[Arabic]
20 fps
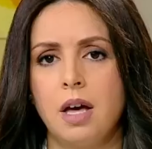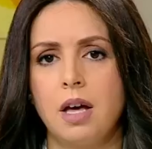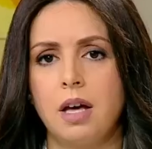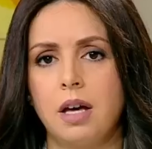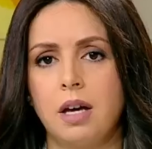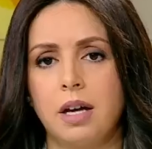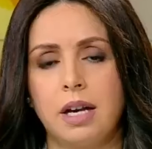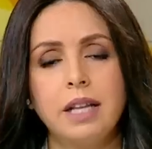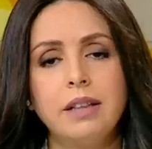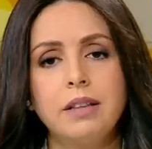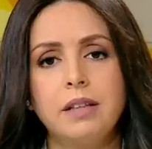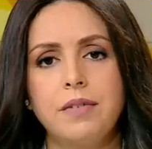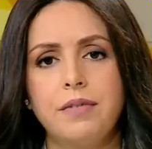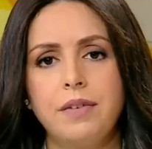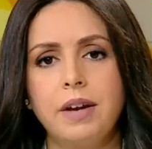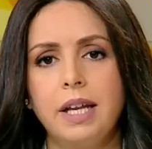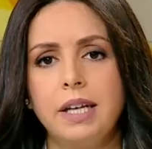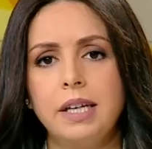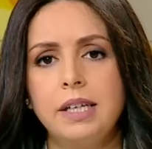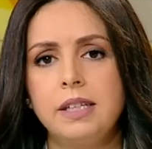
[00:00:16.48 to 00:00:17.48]
آه، رد
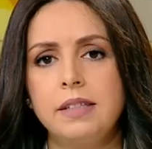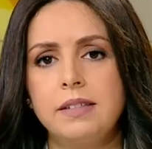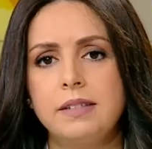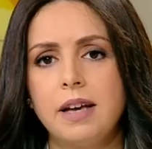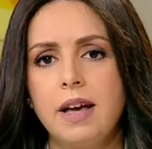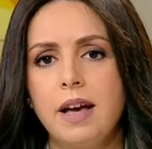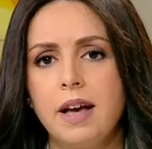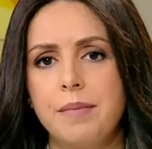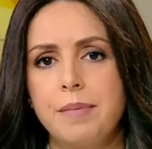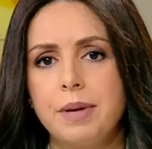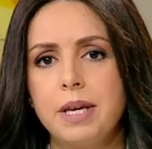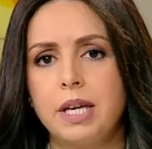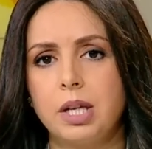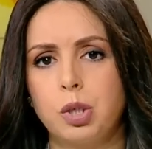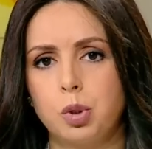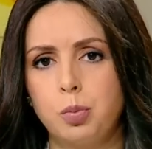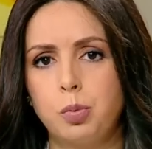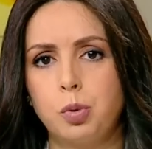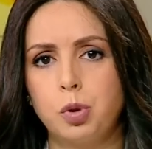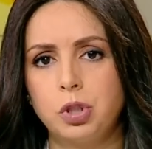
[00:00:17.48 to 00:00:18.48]
فعل انتهى به
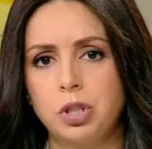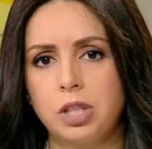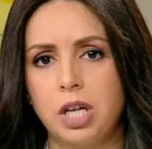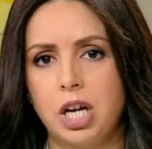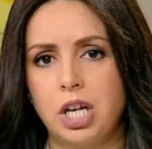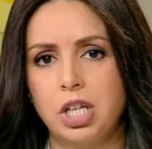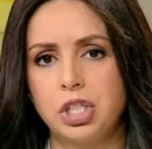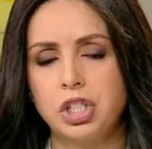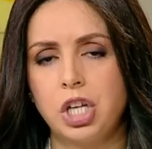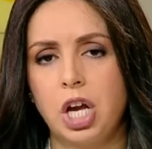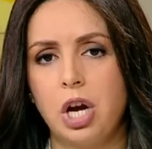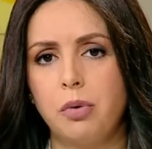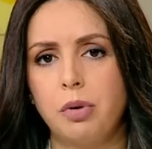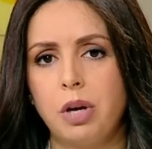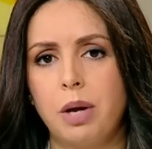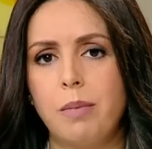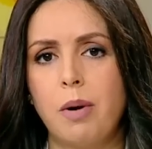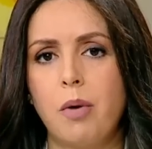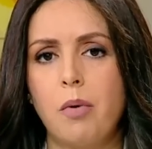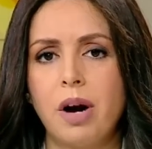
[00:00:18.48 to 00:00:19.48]
الروبورتاج
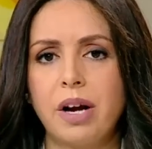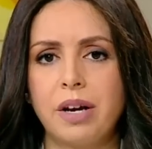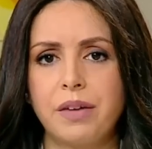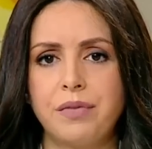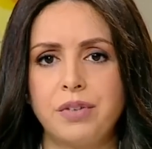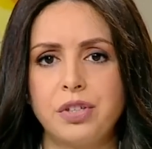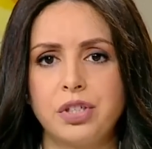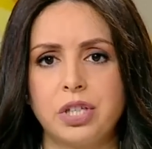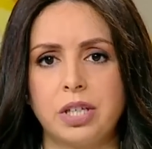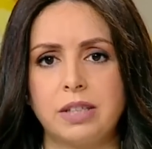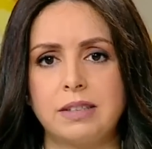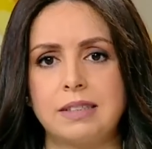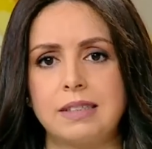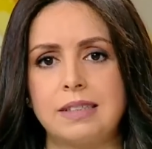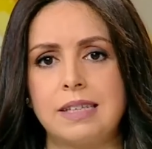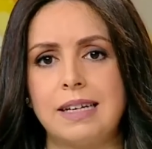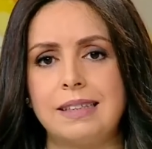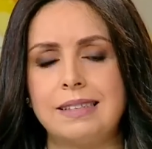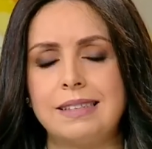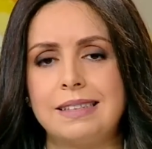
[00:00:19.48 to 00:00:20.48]
حول مواقف
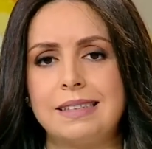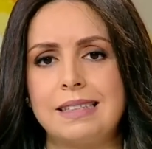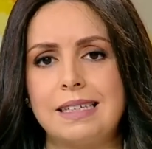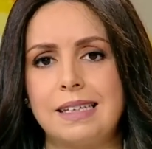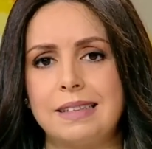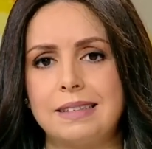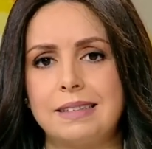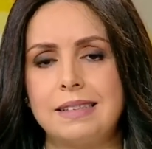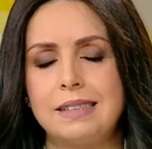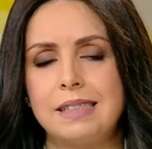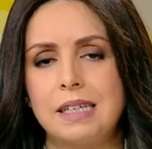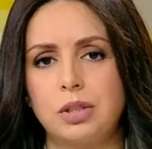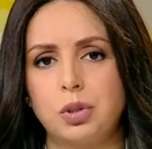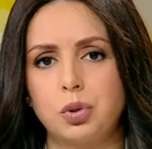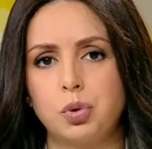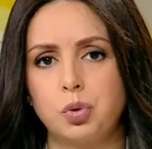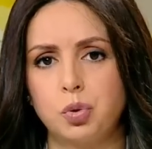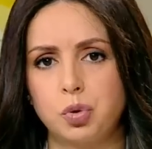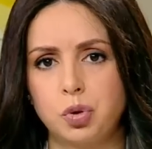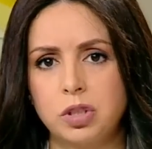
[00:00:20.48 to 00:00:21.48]
شخصيات سياسية
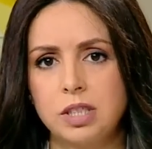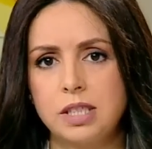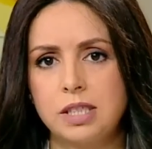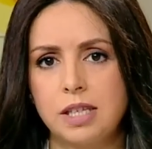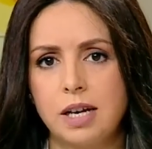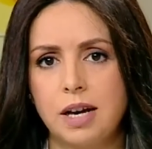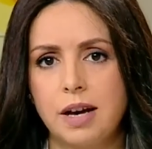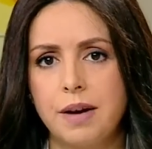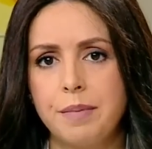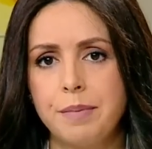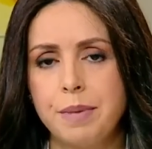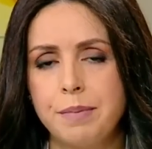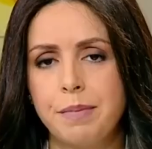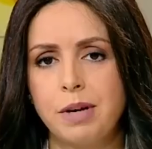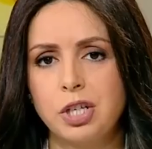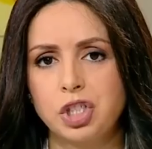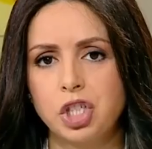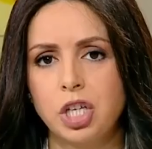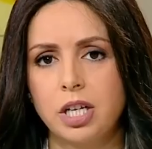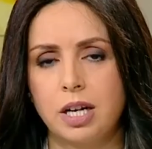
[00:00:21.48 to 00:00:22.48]
تونسية
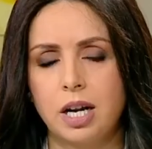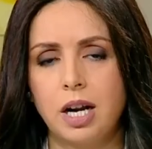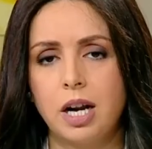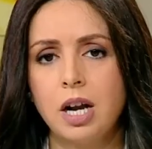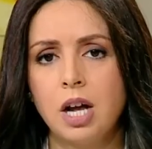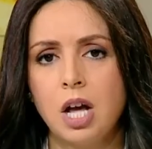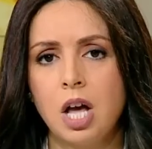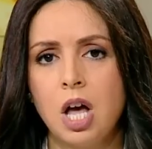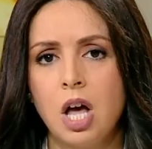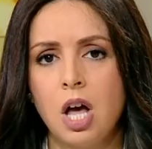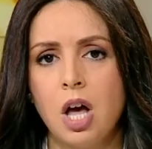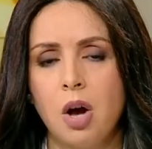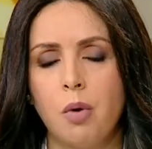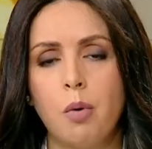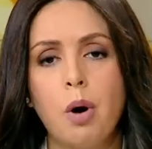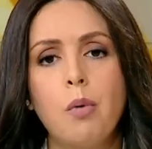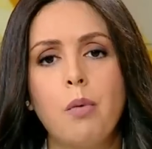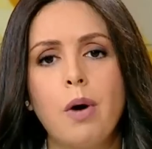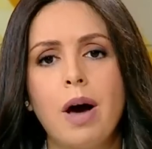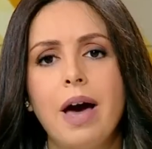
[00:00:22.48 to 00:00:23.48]
مما جرى
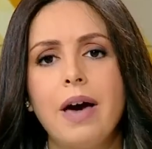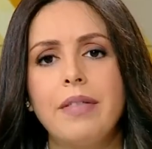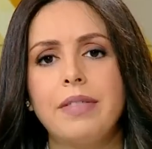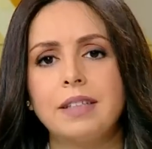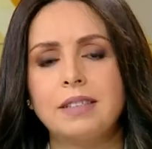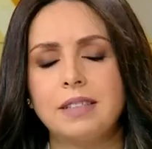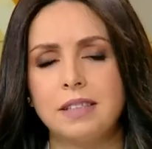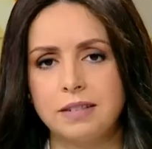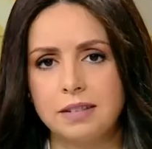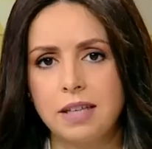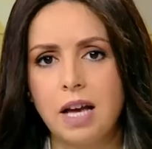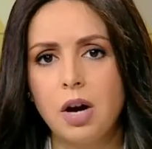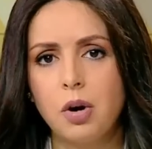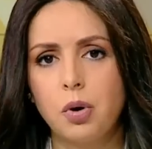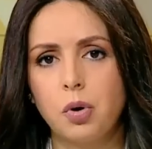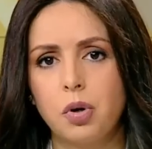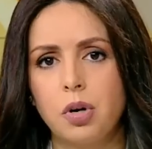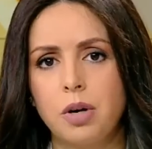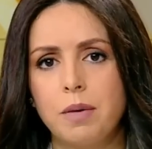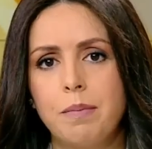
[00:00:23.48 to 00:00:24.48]
وهو هذا
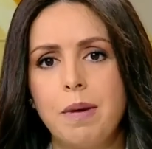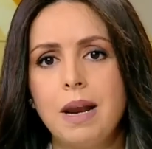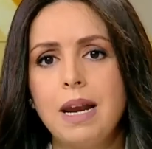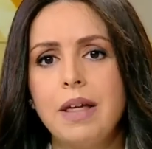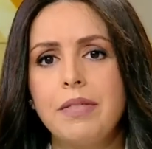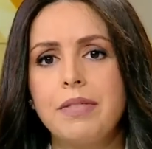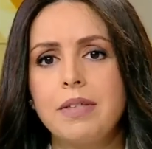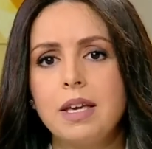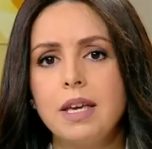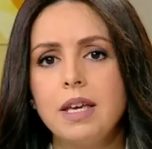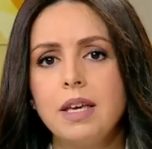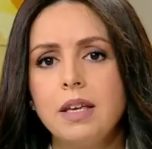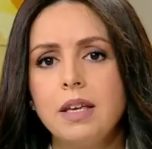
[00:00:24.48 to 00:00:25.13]
التساؤل ما الذي